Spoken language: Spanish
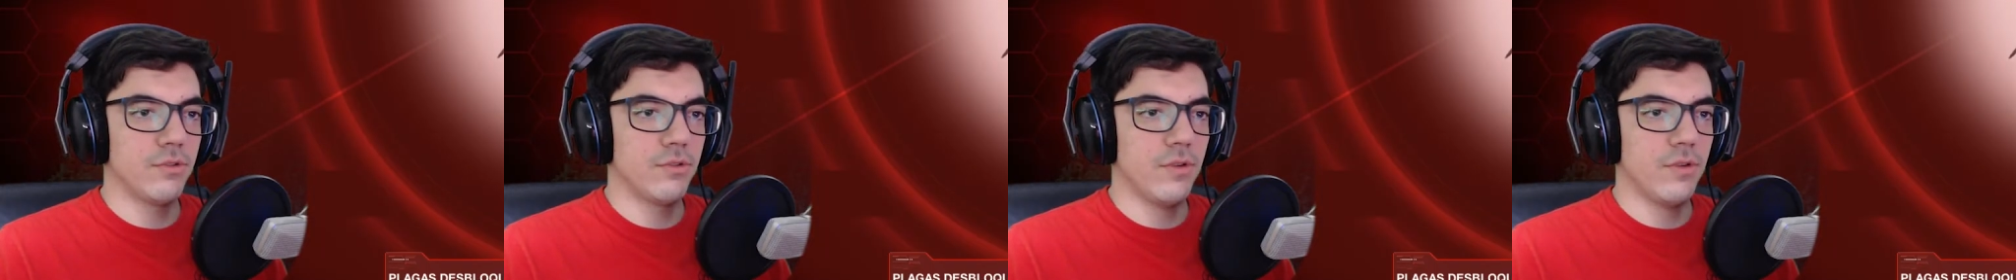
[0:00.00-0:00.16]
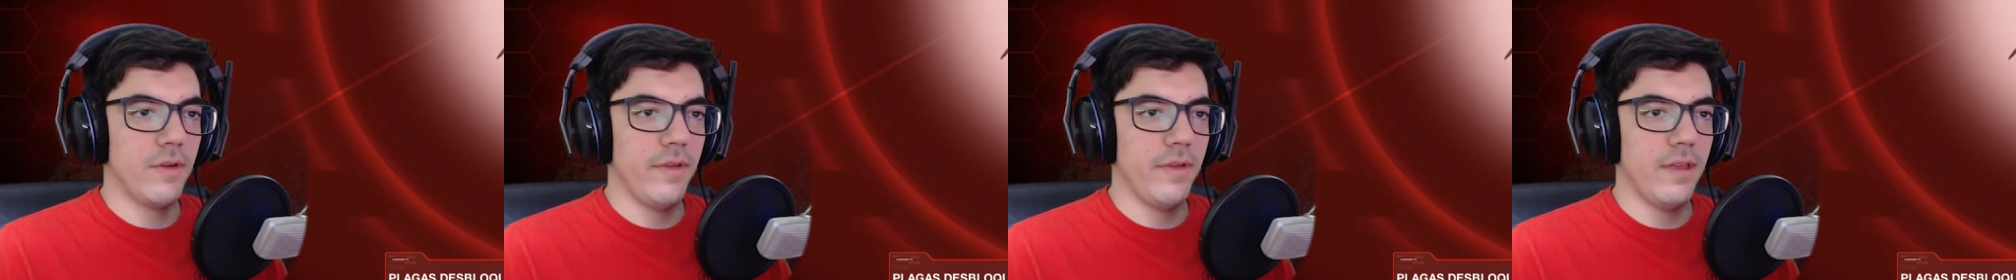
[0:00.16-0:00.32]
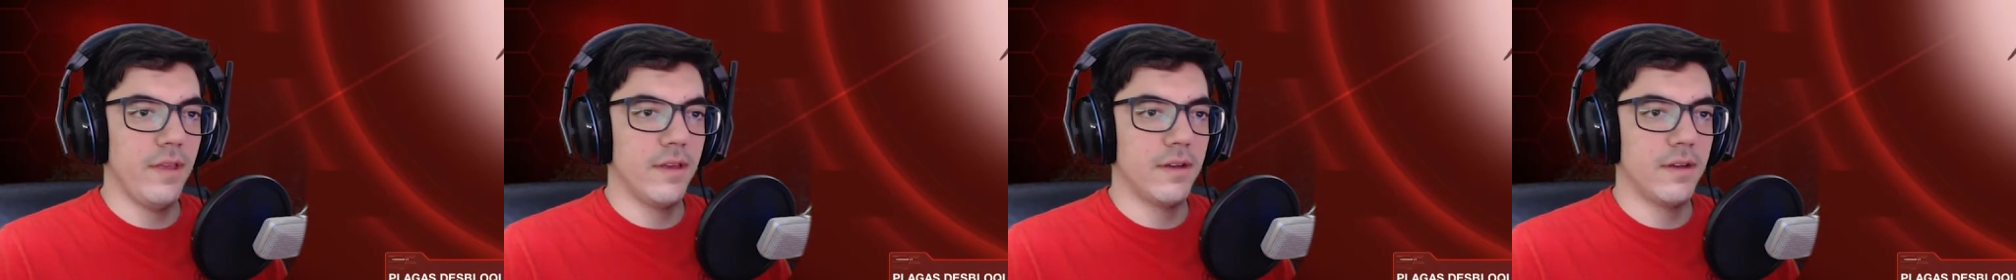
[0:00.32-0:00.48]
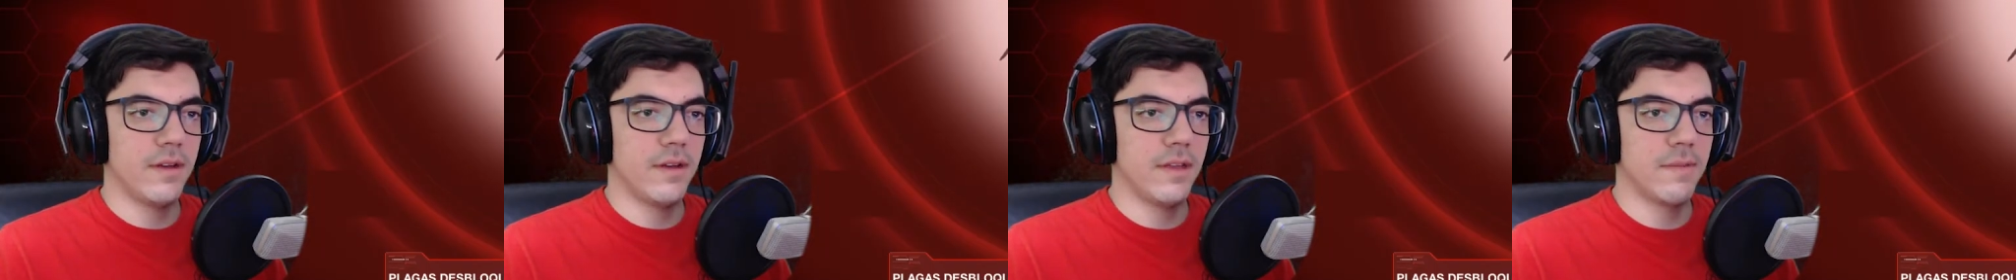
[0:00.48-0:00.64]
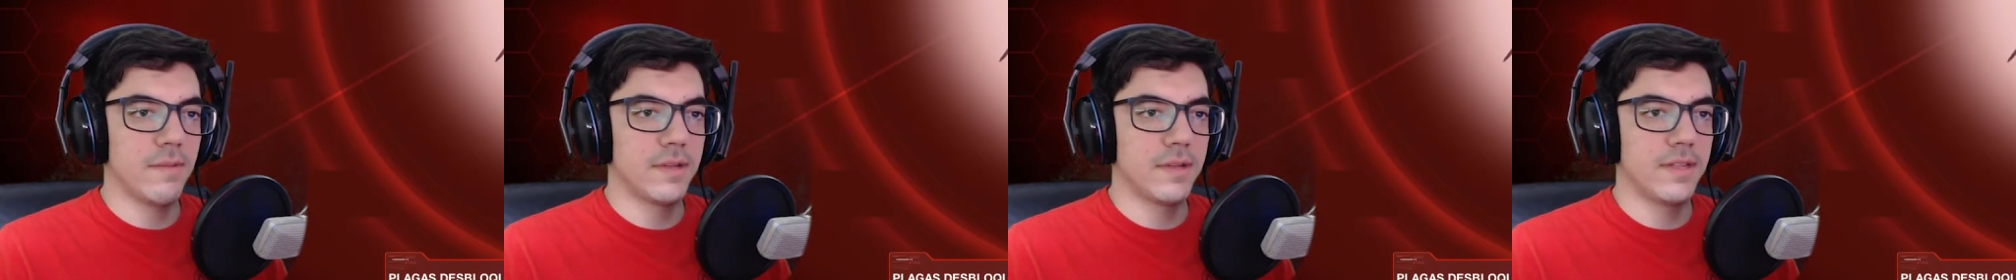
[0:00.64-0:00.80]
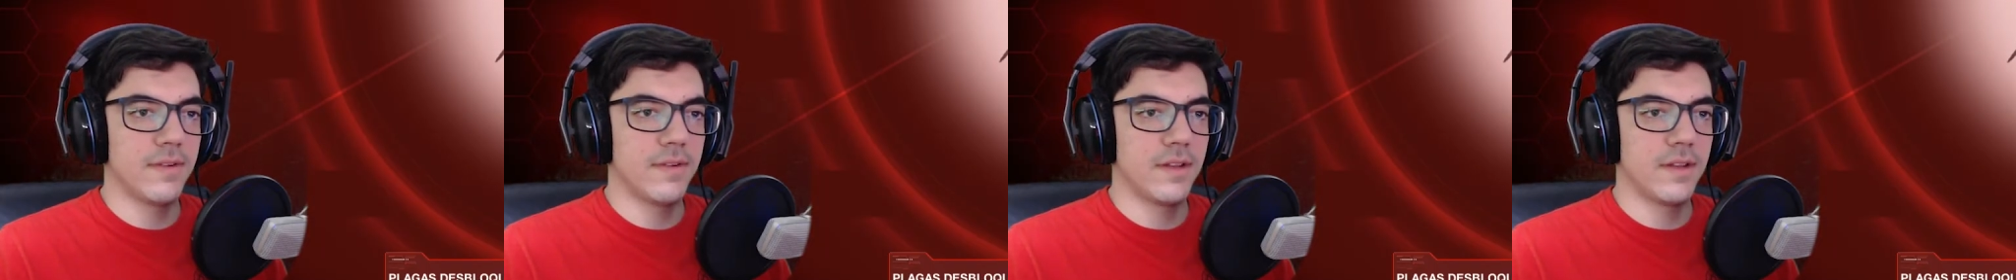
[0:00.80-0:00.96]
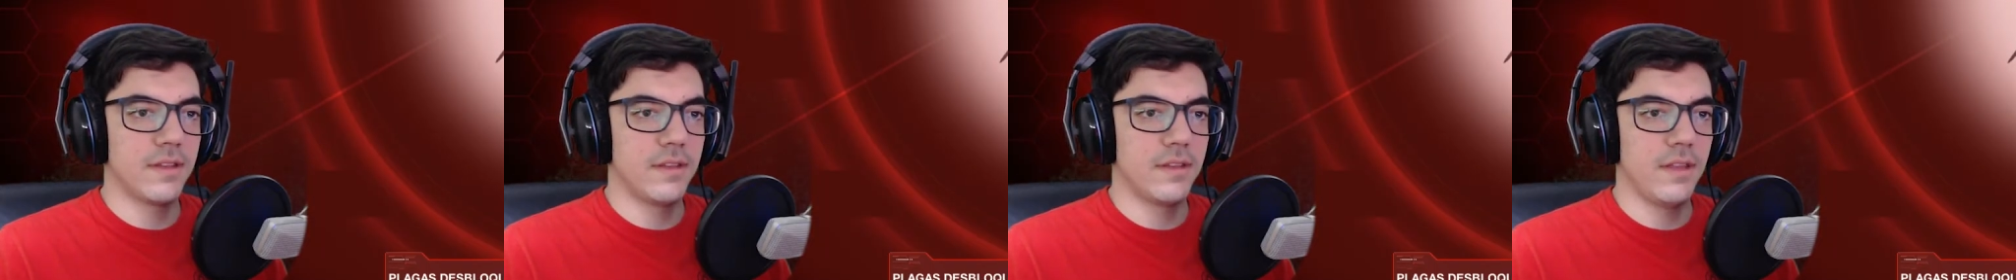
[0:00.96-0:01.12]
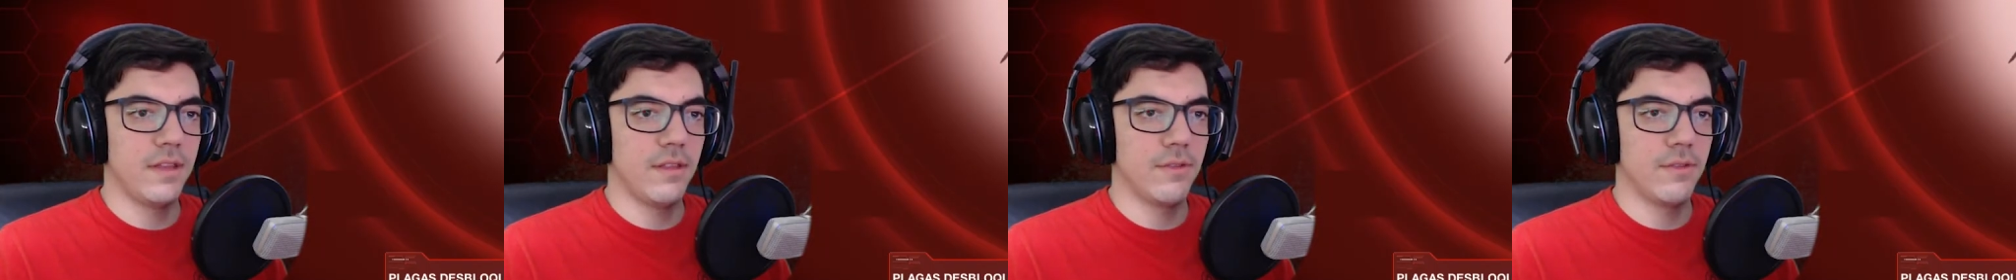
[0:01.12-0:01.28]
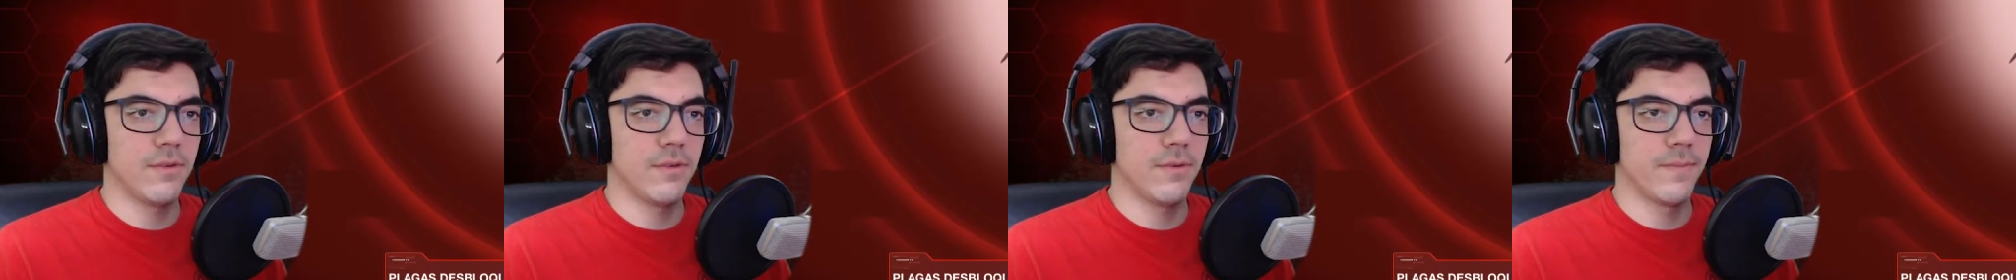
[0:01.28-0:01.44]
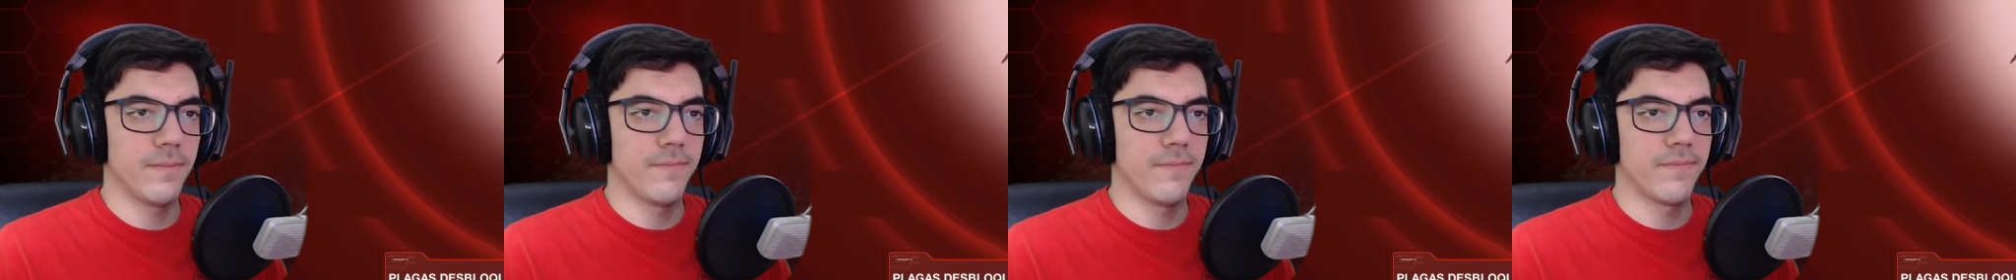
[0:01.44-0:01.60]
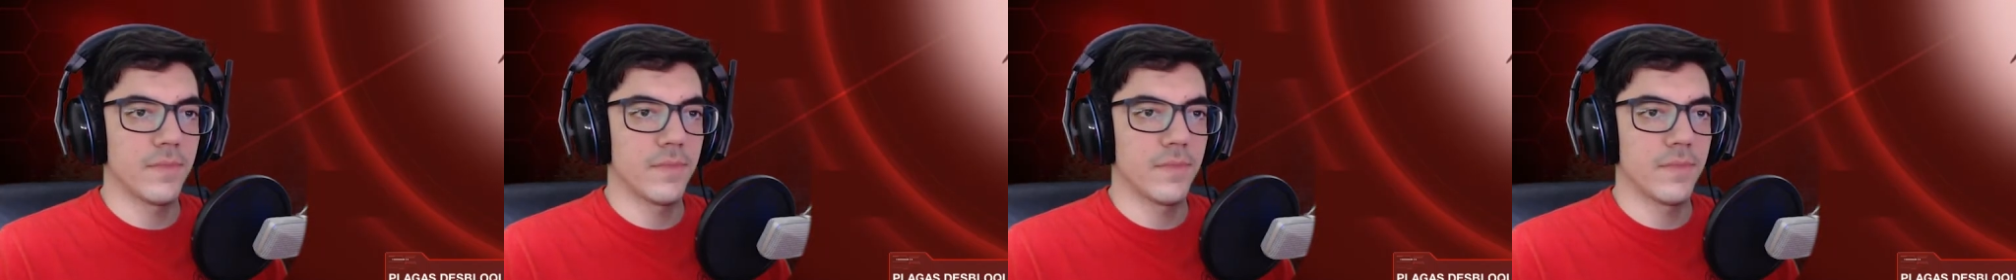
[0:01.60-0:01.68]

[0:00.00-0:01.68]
todavía y más divertido.